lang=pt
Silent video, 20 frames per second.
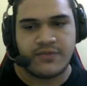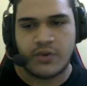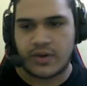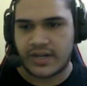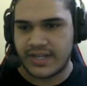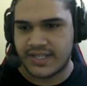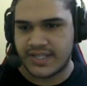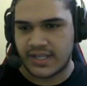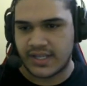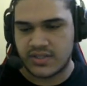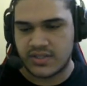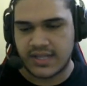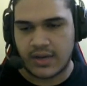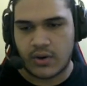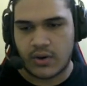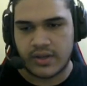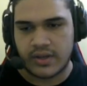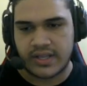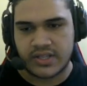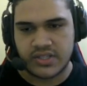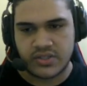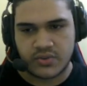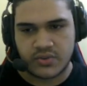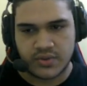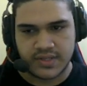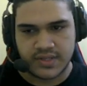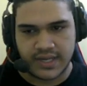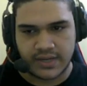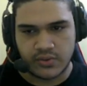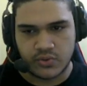organizados na ordem que a gente
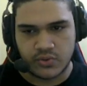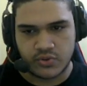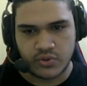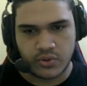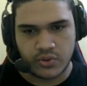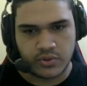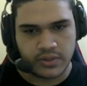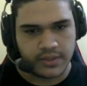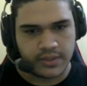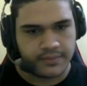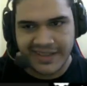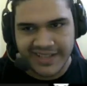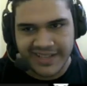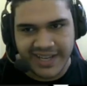consegue no jogo, né?